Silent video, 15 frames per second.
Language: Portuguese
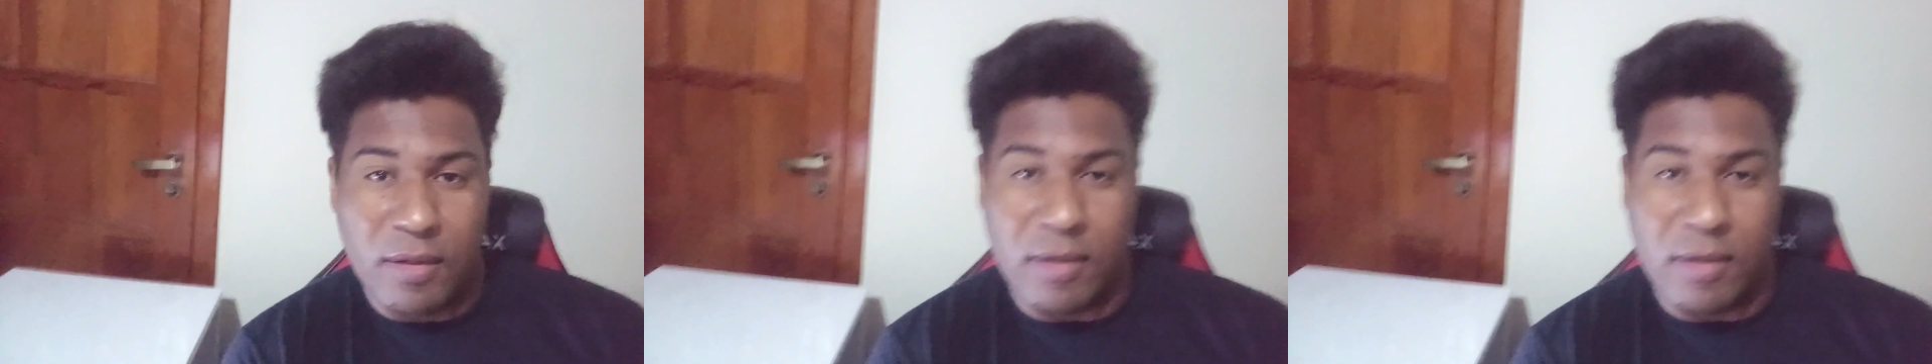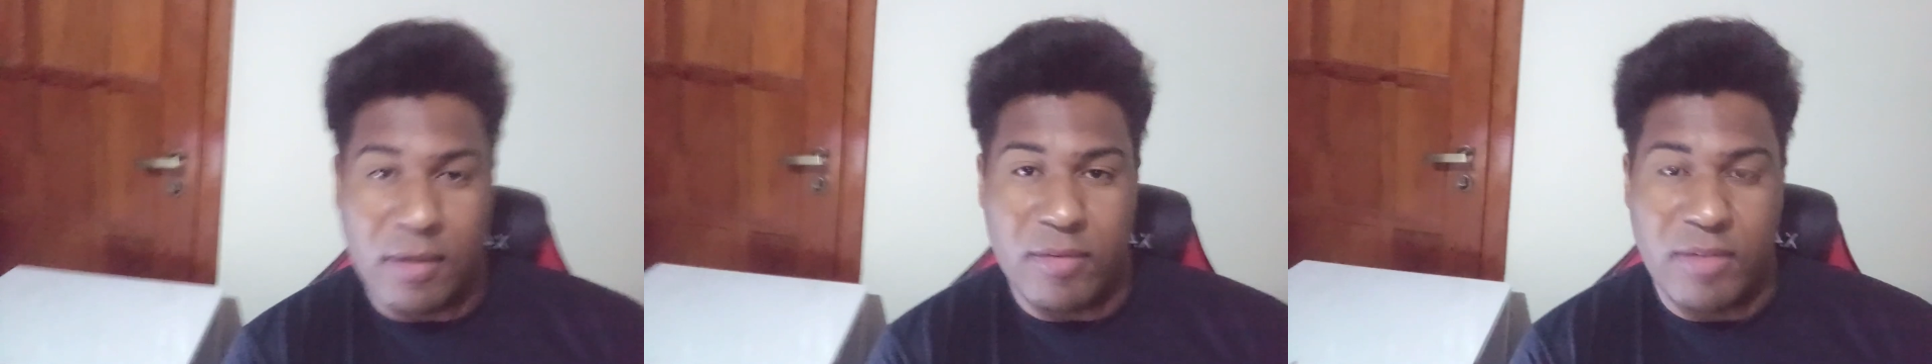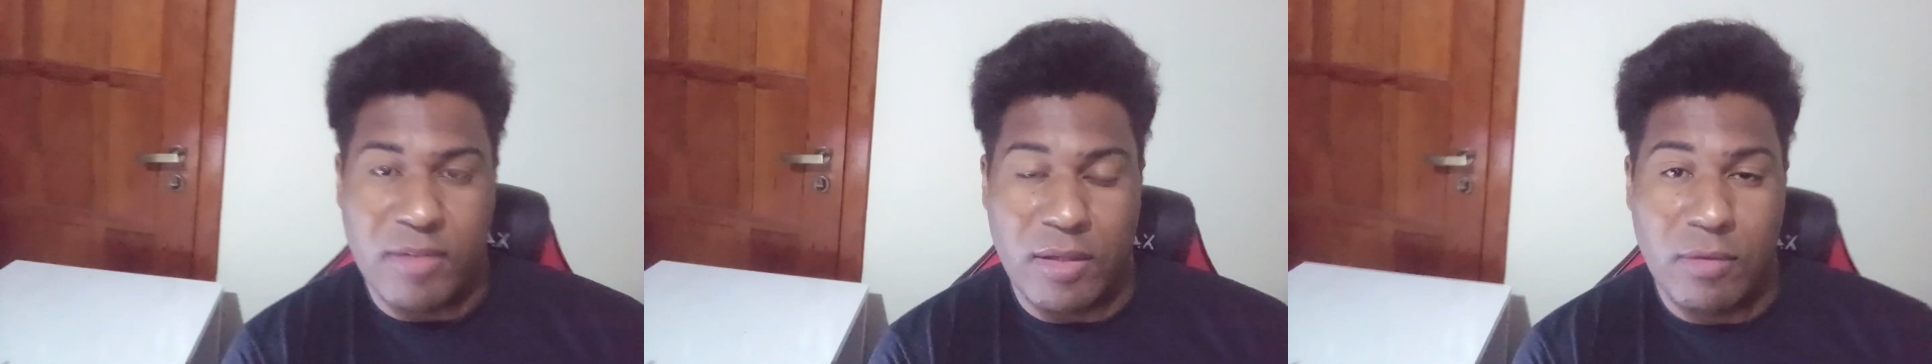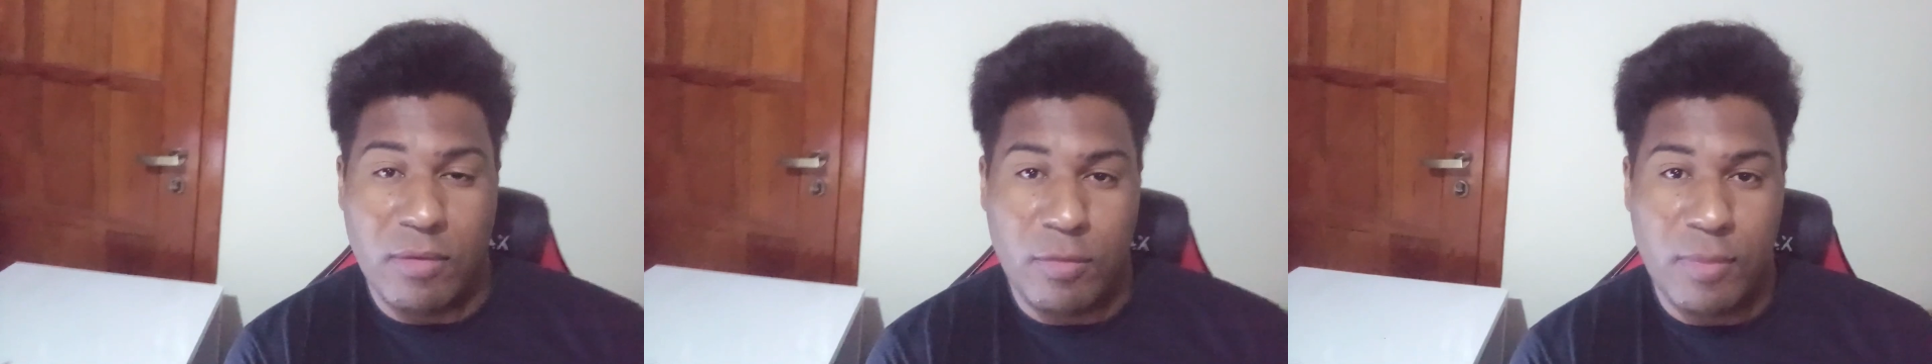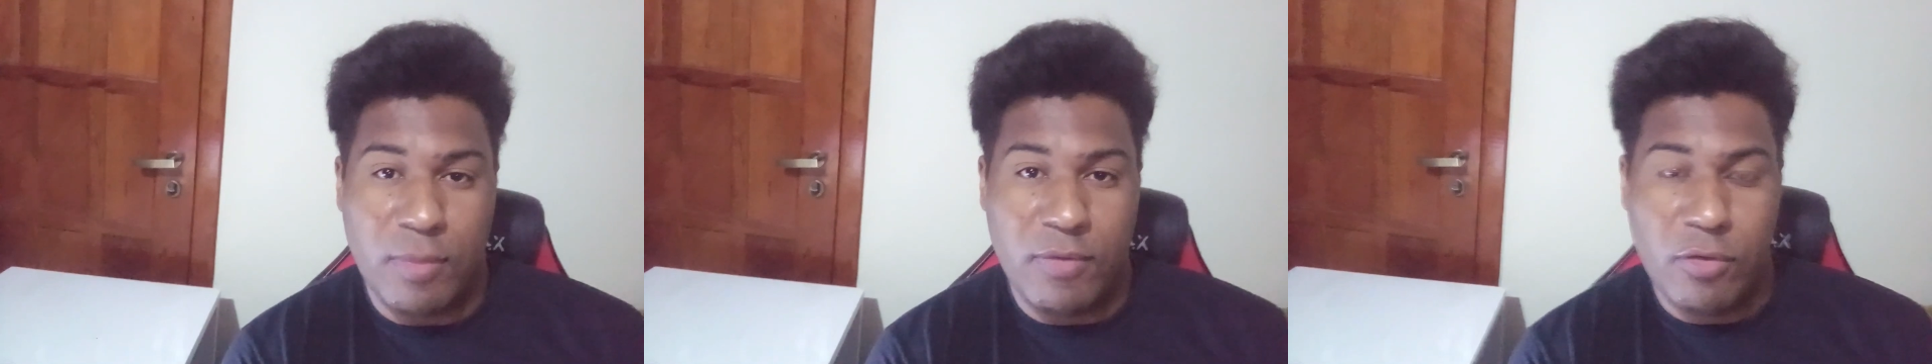lançado em
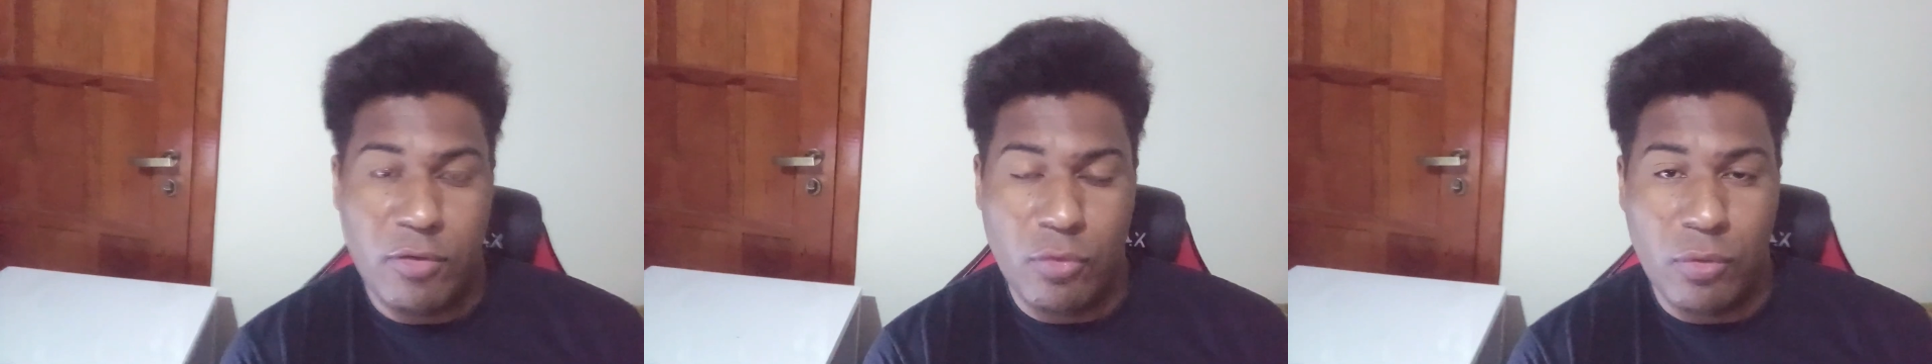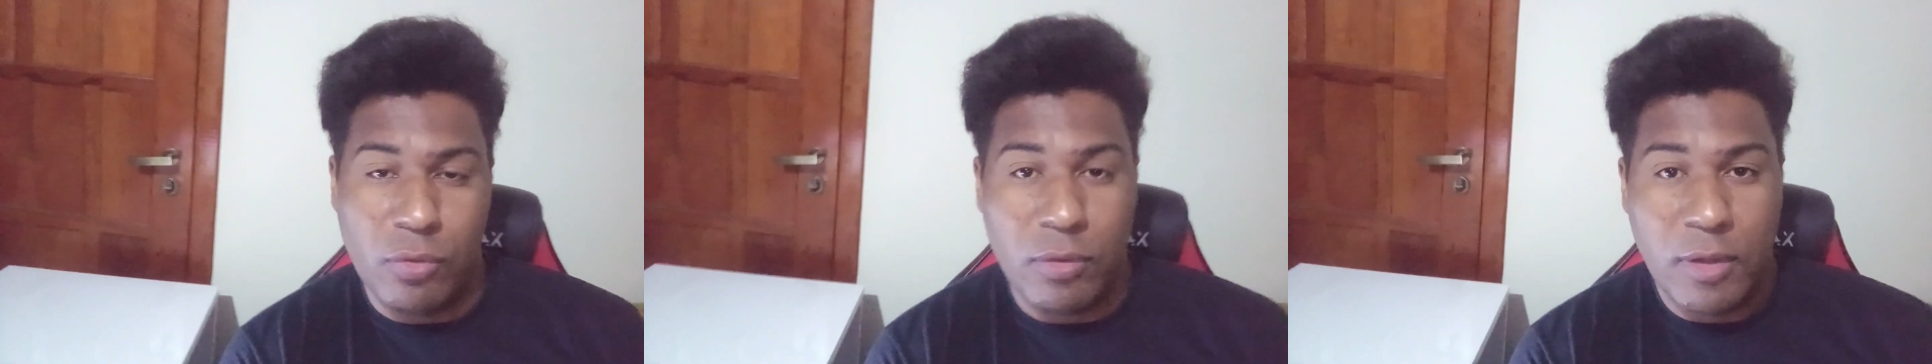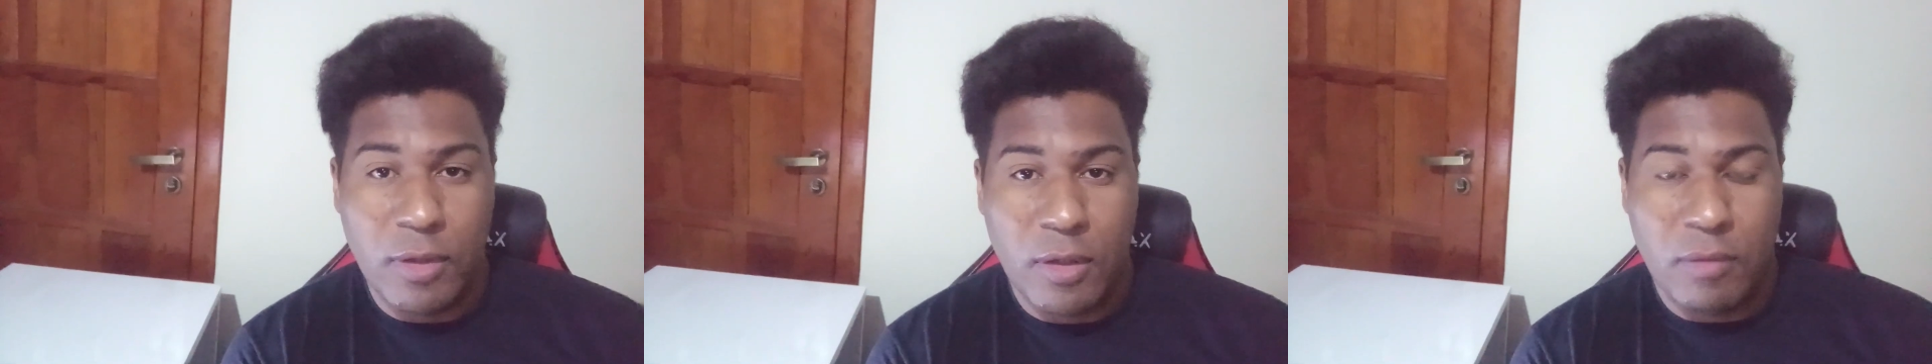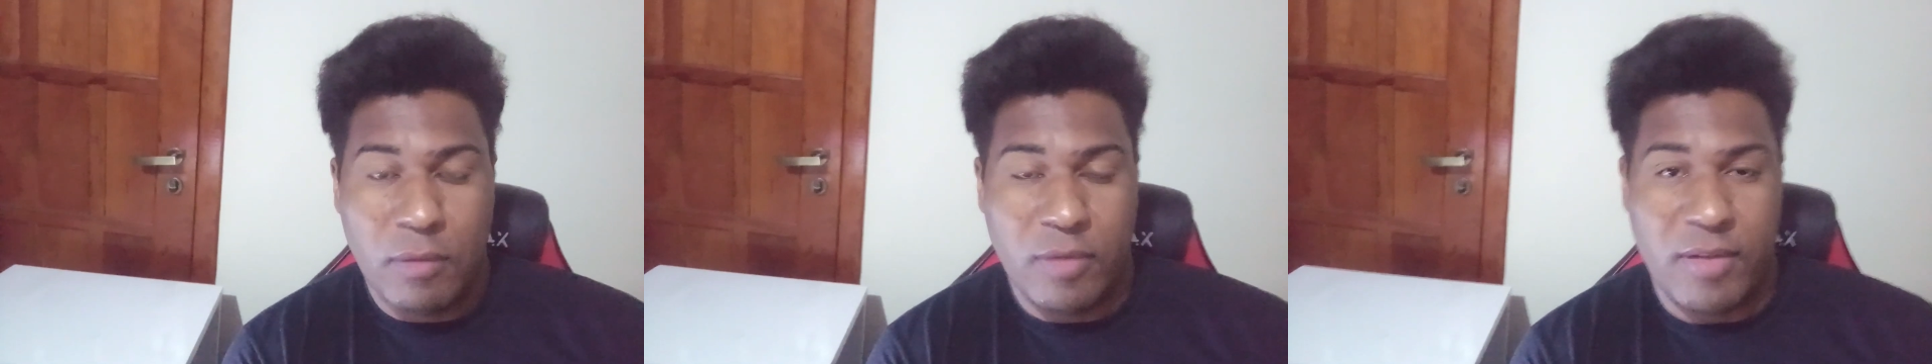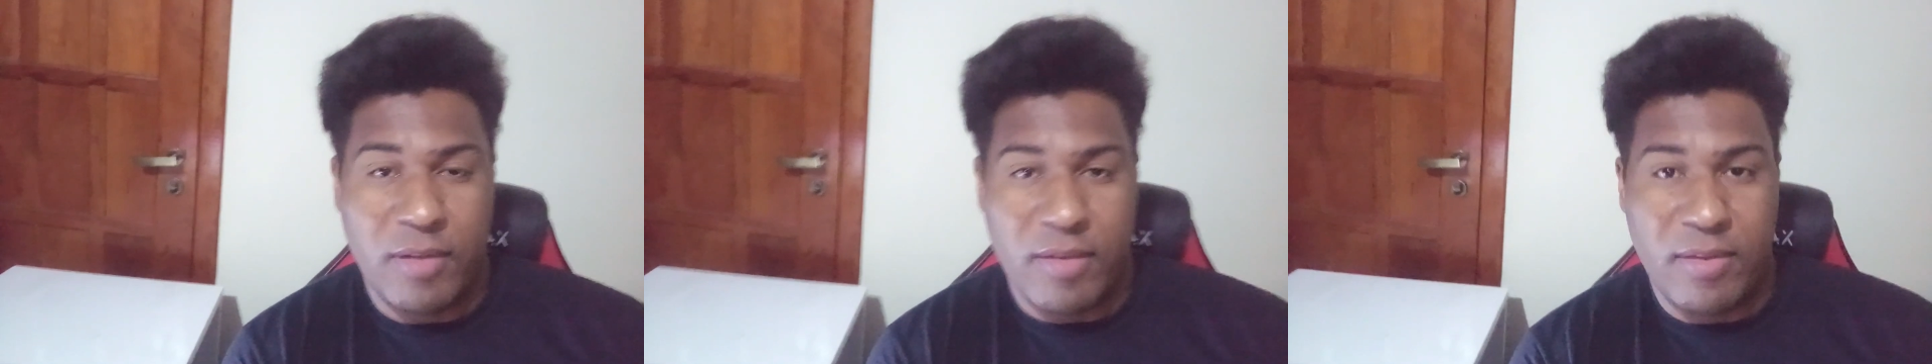2021,
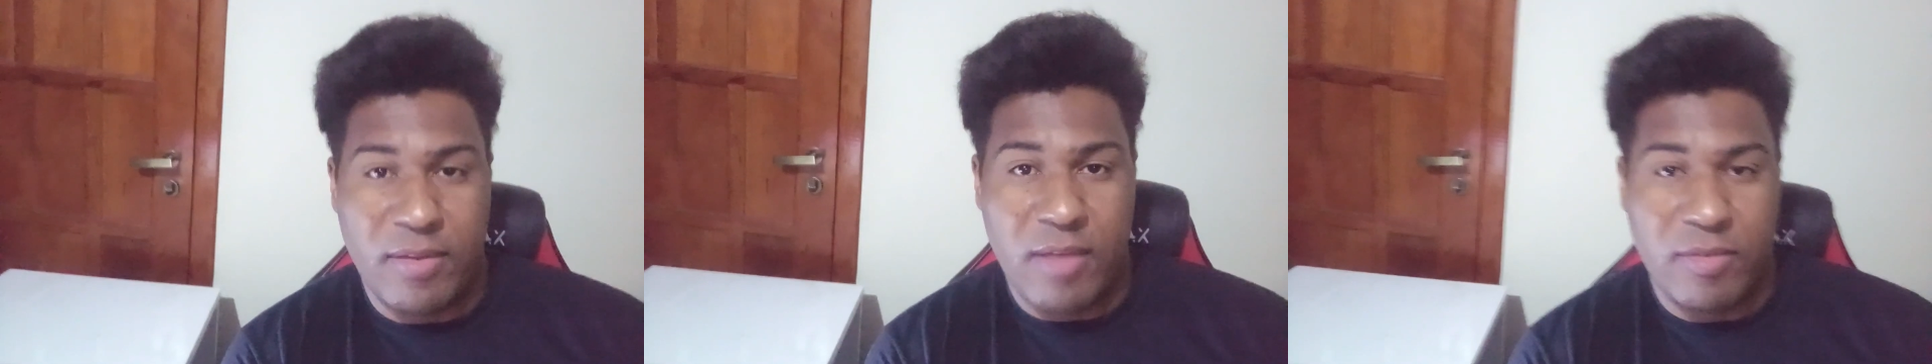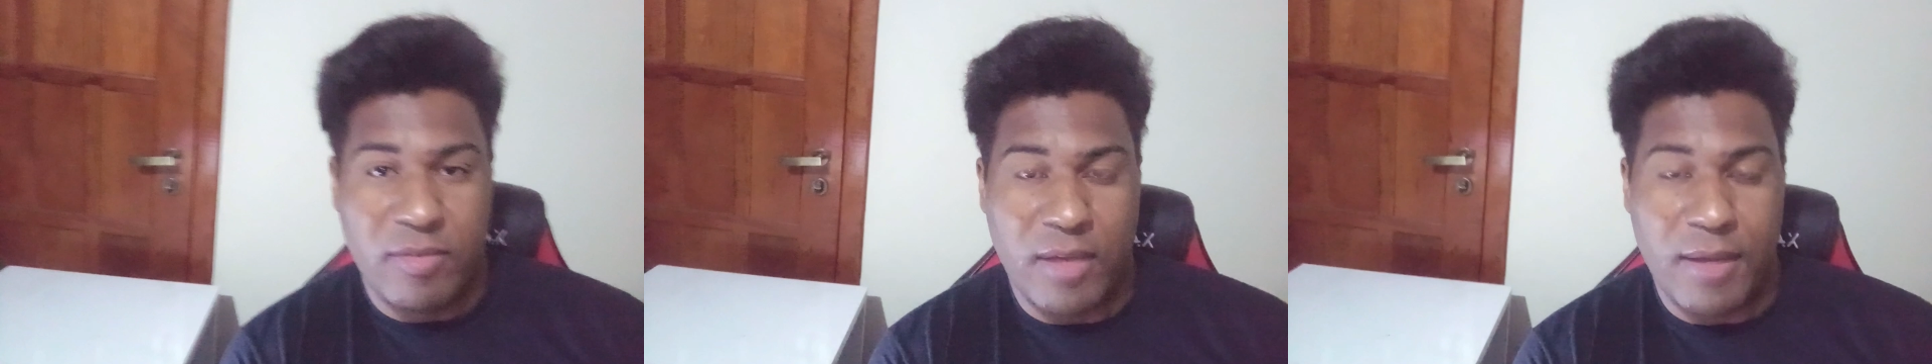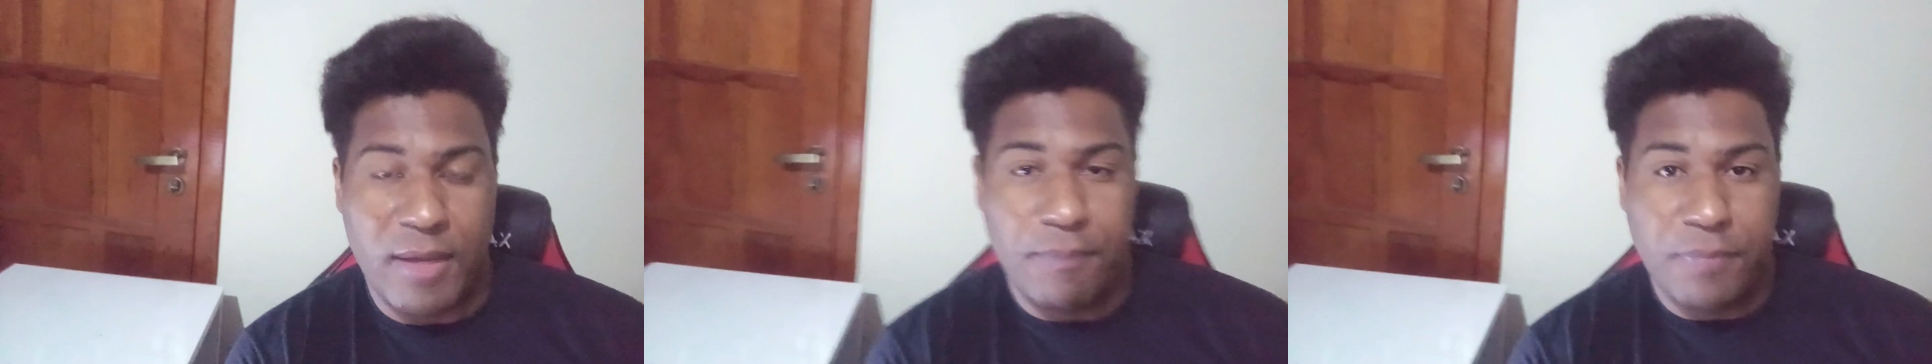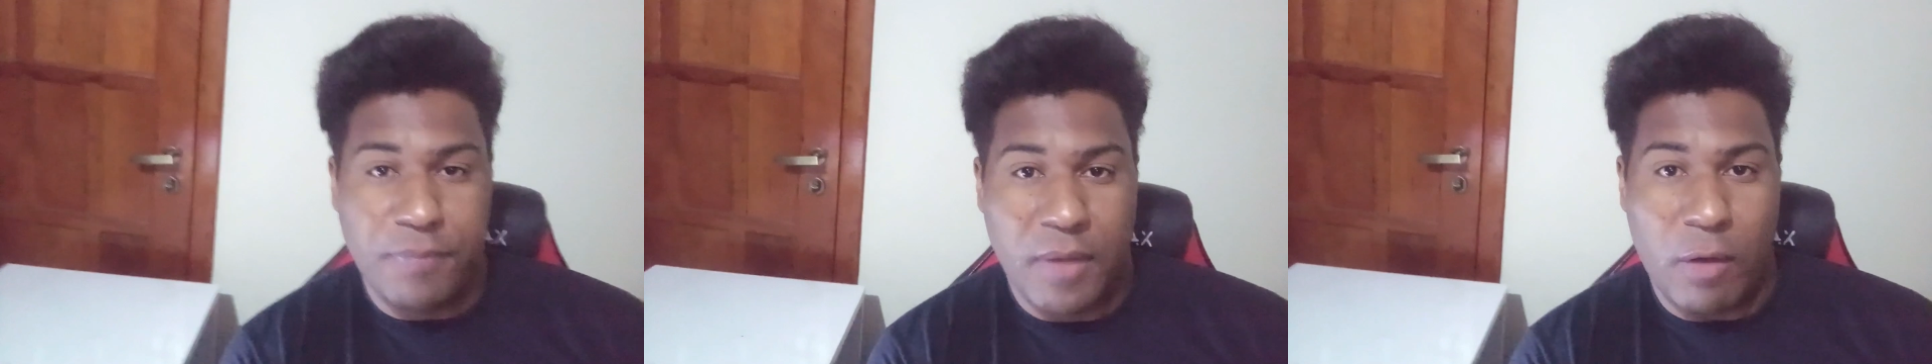você acessa aí